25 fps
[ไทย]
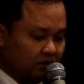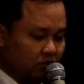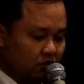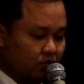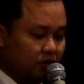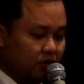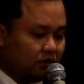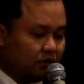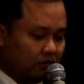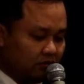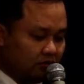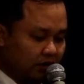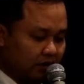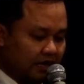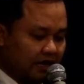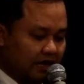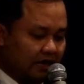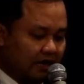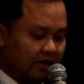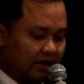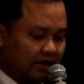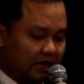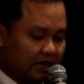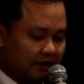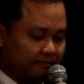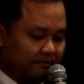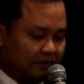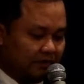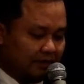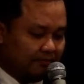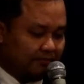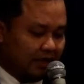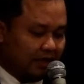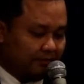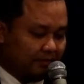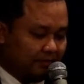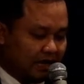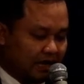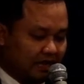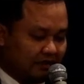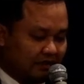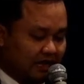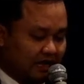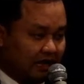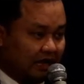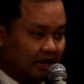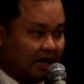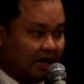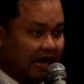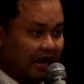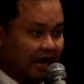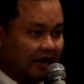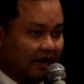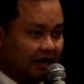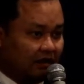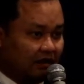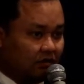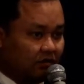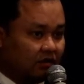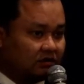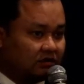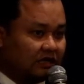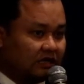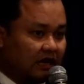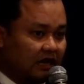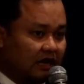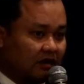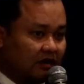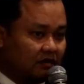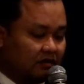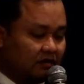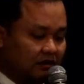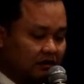ยุควิกตอเรียนะครับธรรมเนียมการแต่งกายเนี่ยก็จะ